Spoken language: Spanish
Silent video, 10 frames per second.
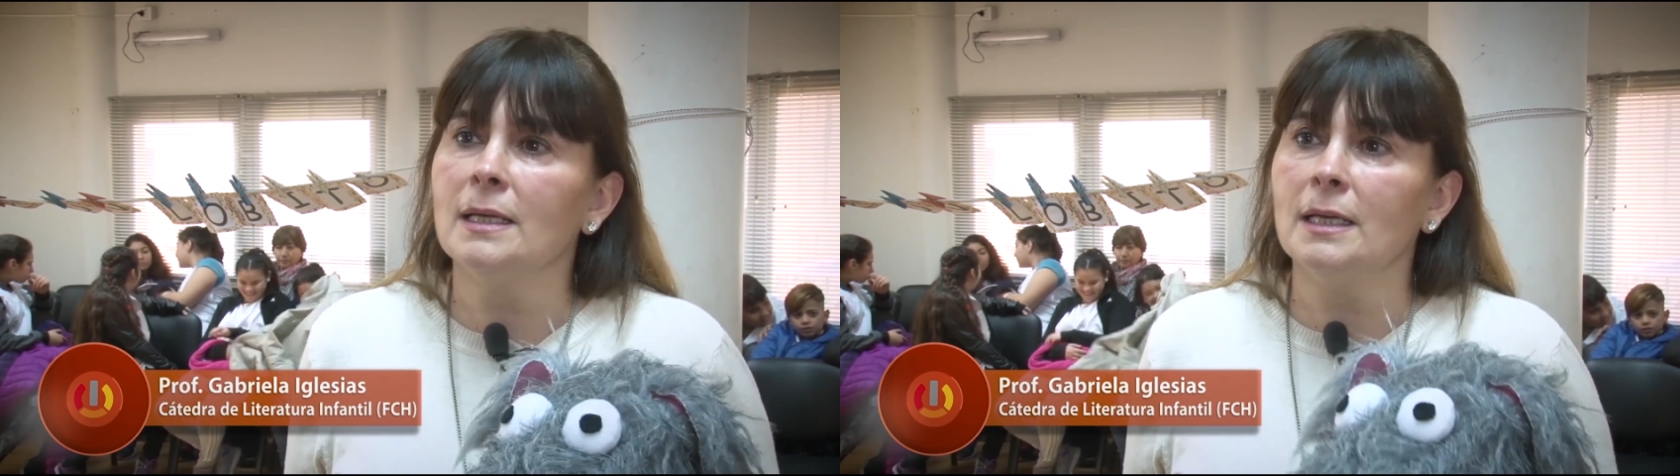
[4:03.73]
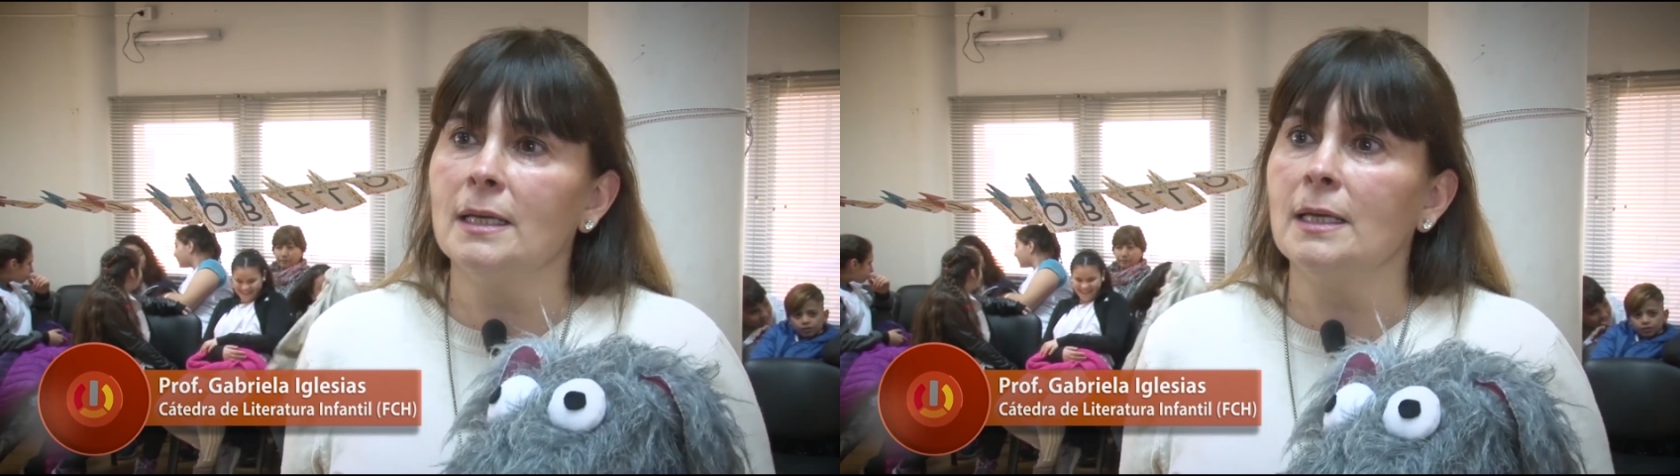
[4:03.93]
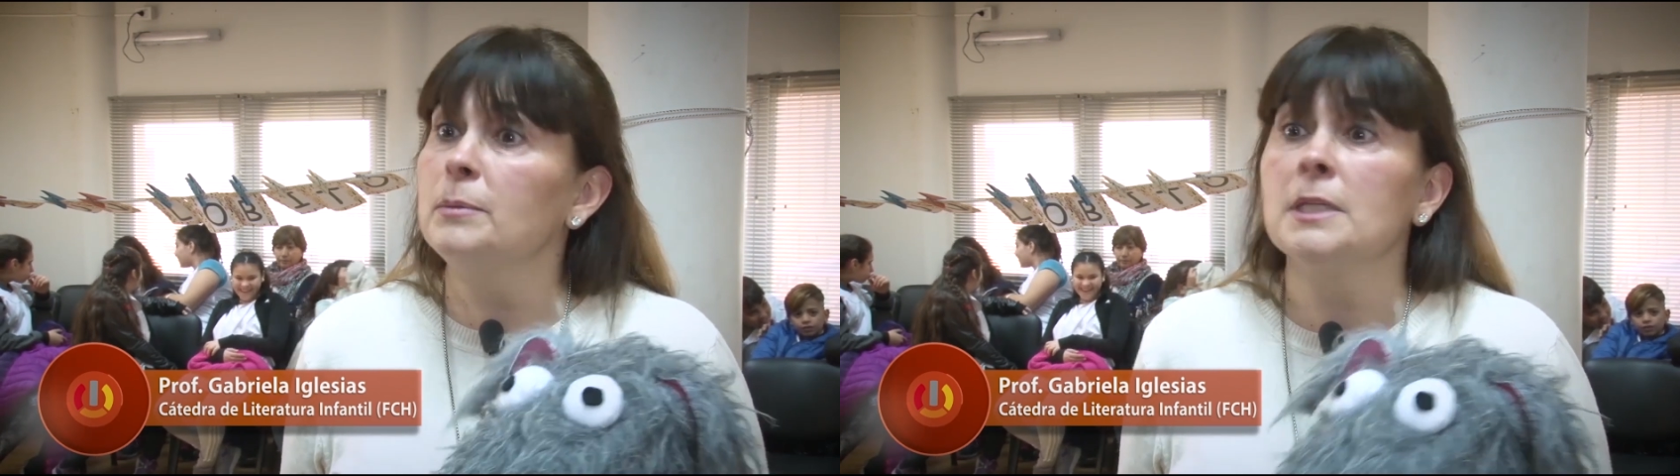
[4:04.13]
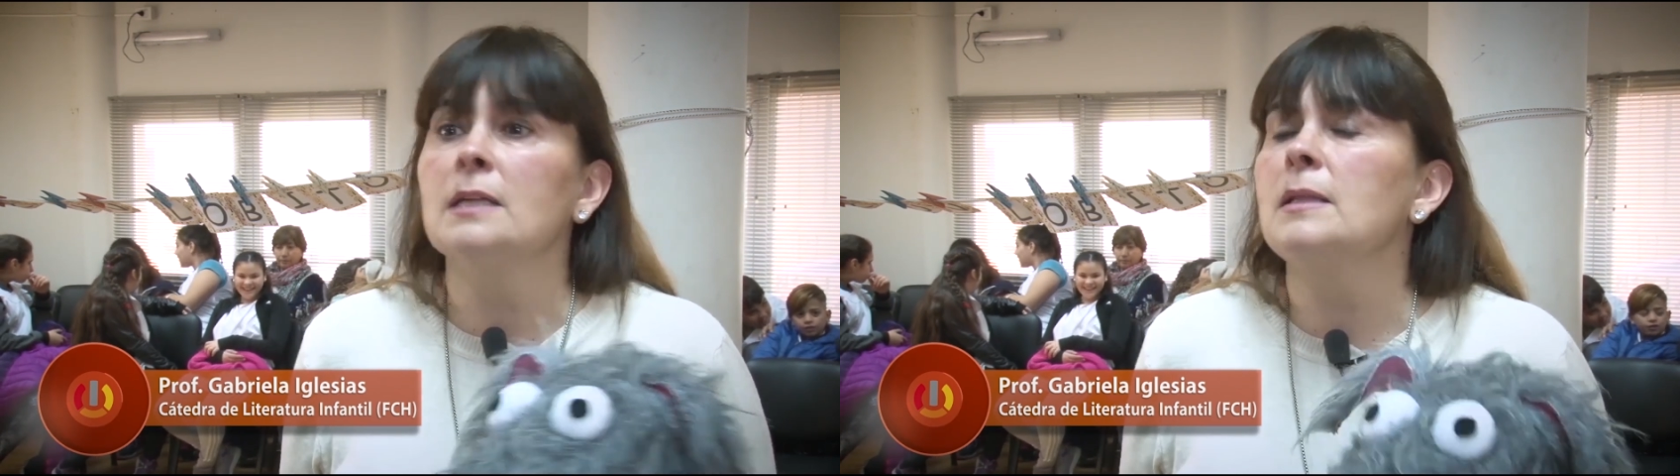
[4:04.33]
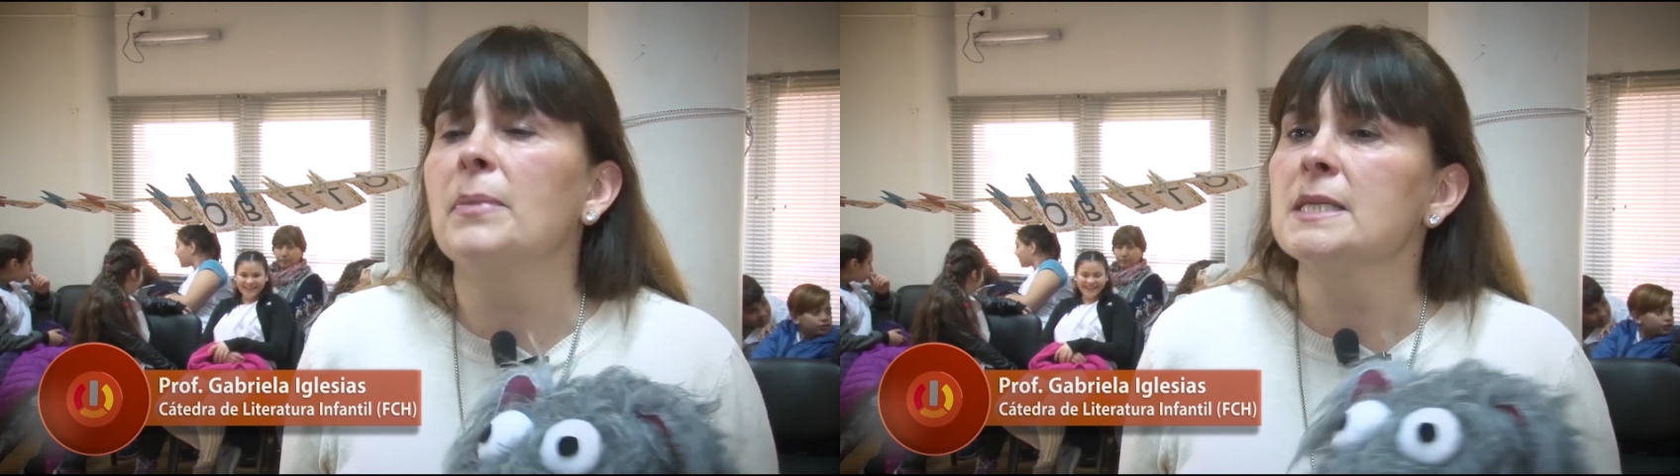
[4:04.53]
eh,
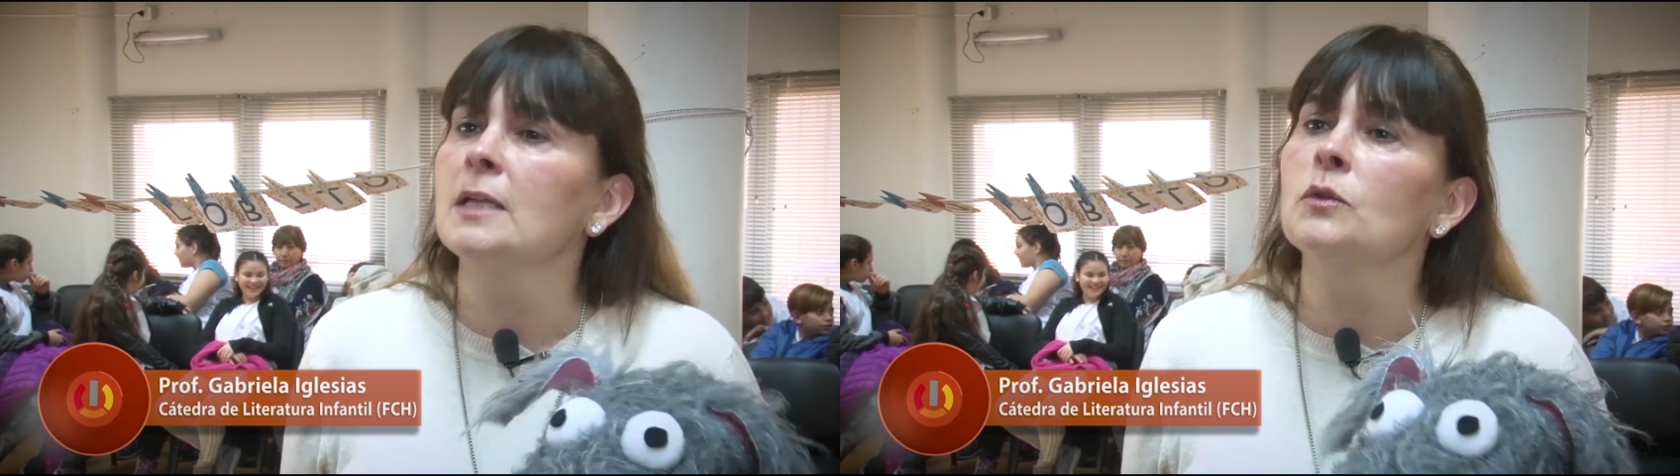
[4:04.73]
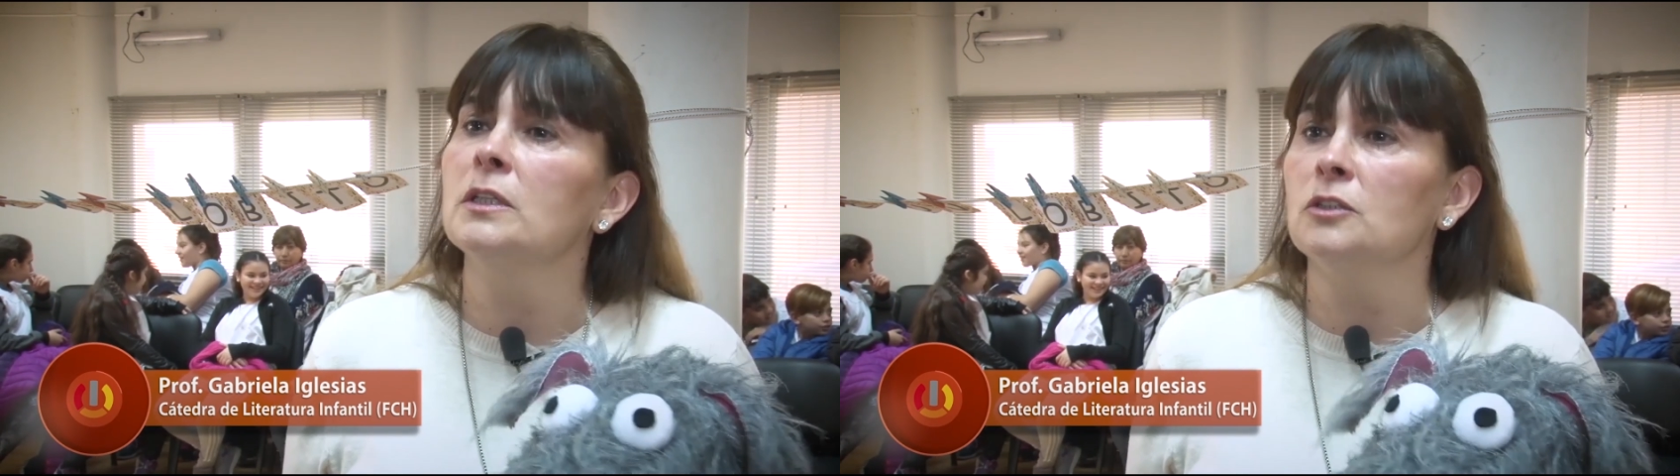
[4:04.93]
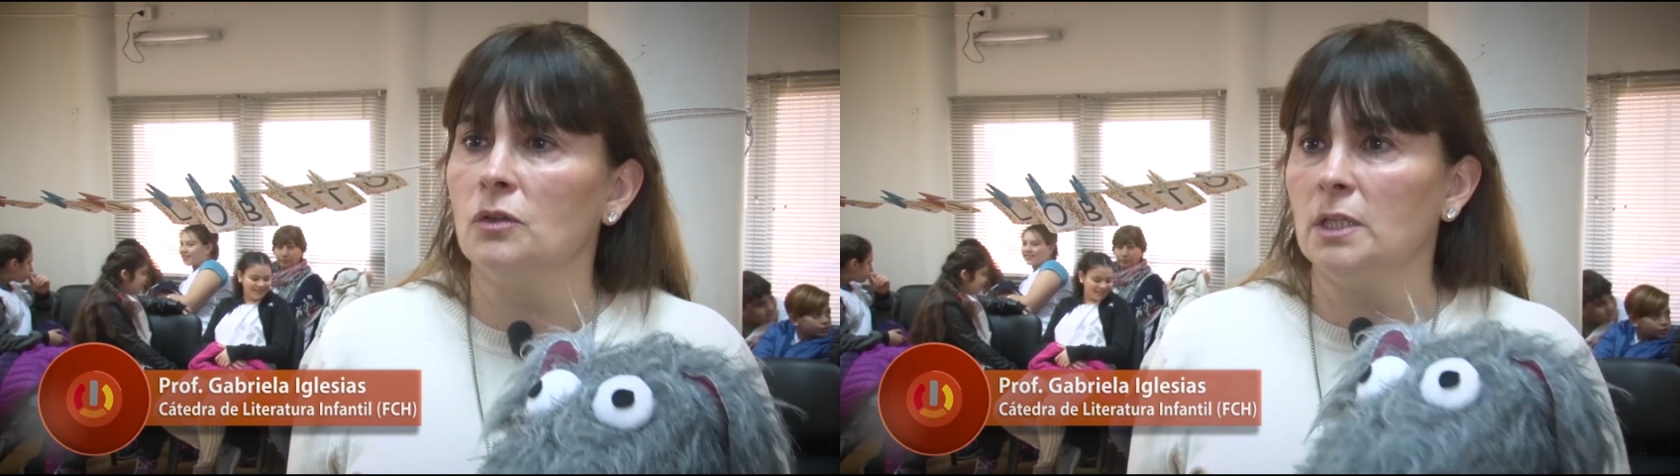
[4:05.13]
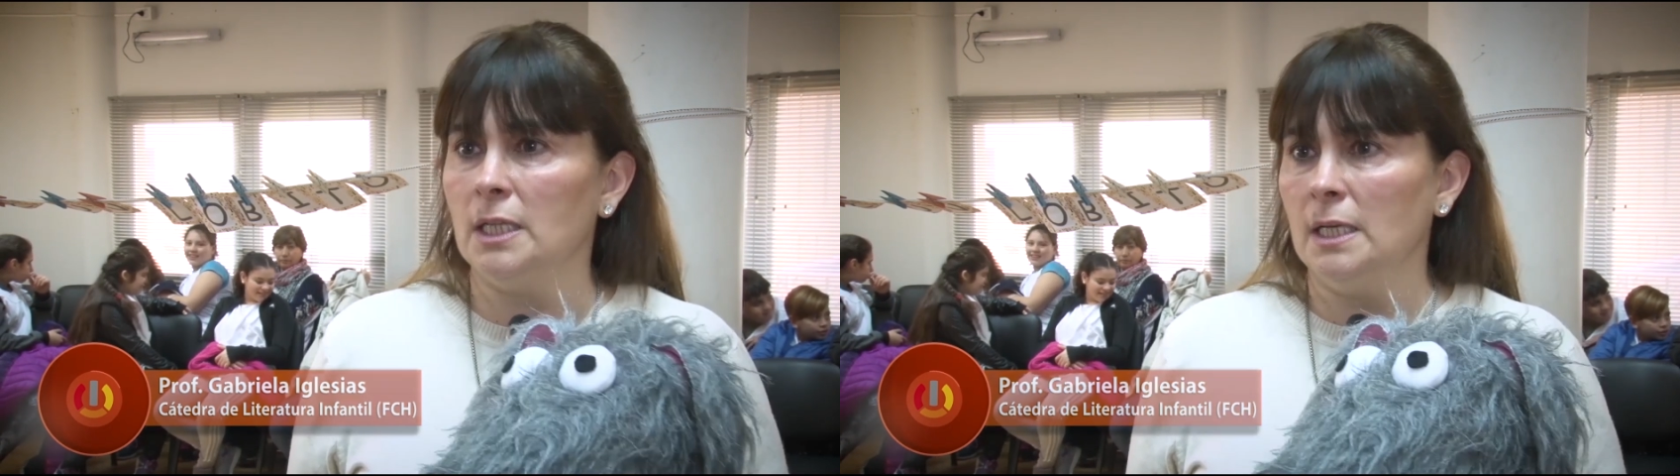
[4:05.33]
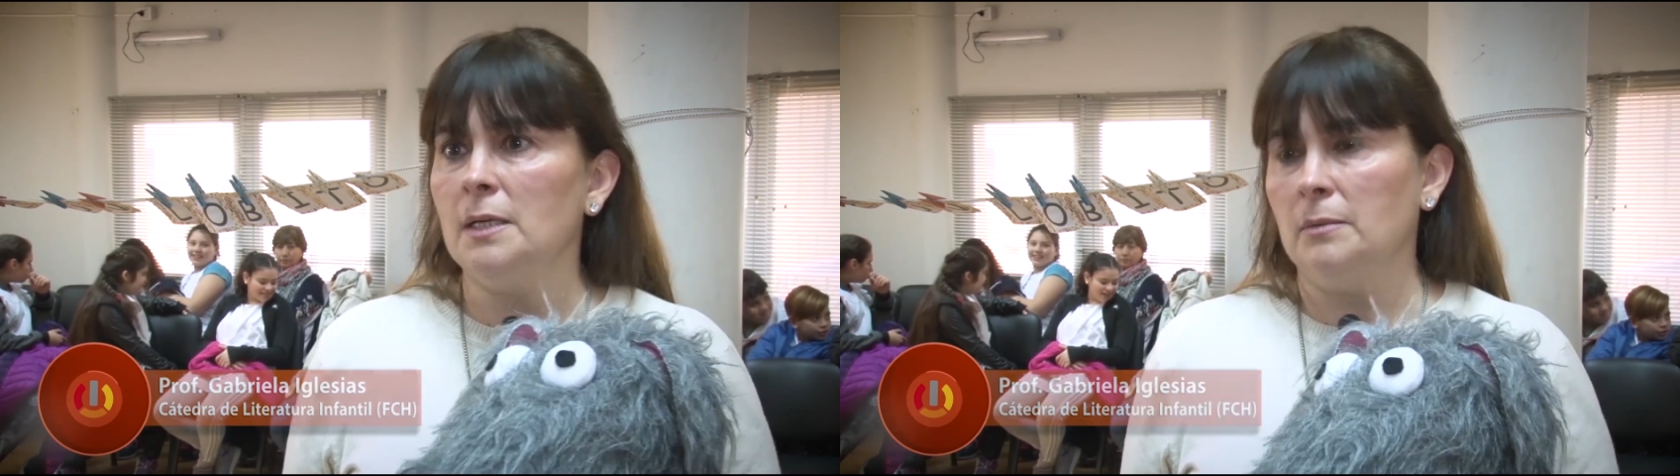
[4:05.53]
qué está pasando dentro de
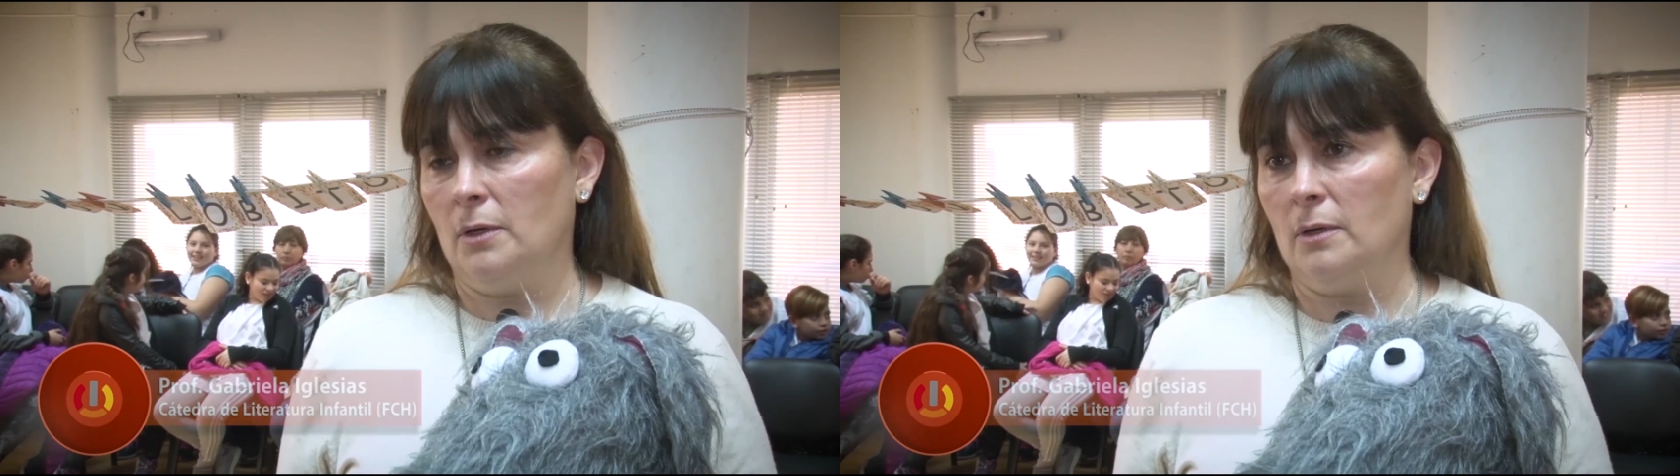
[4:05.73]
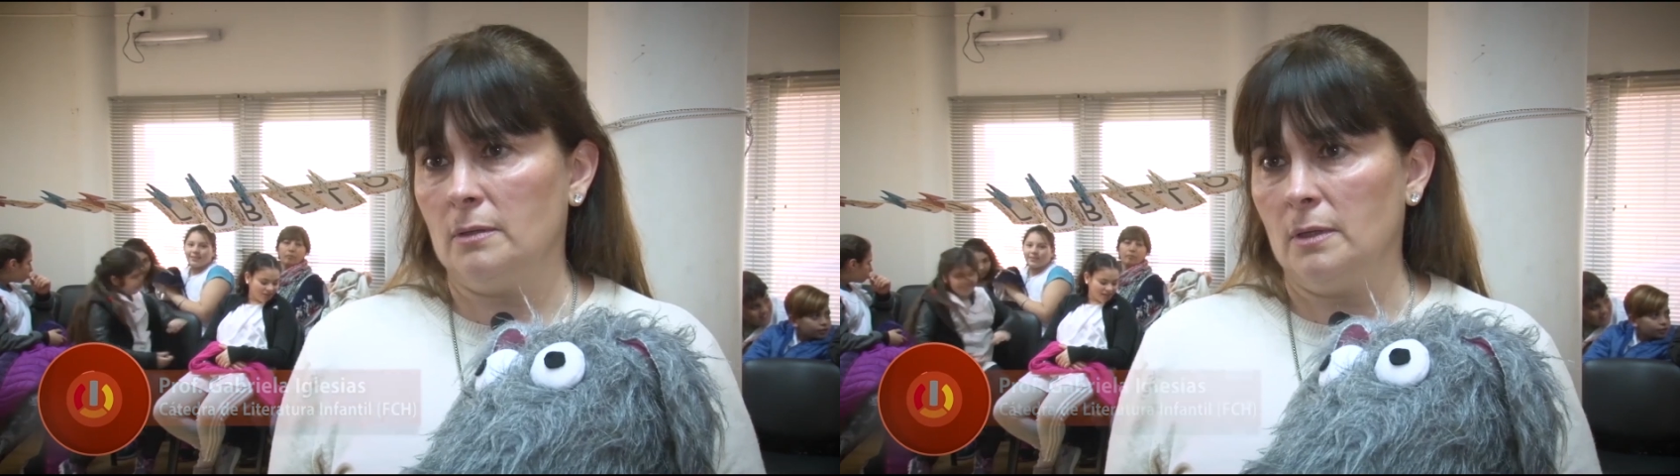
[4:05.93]
este libro?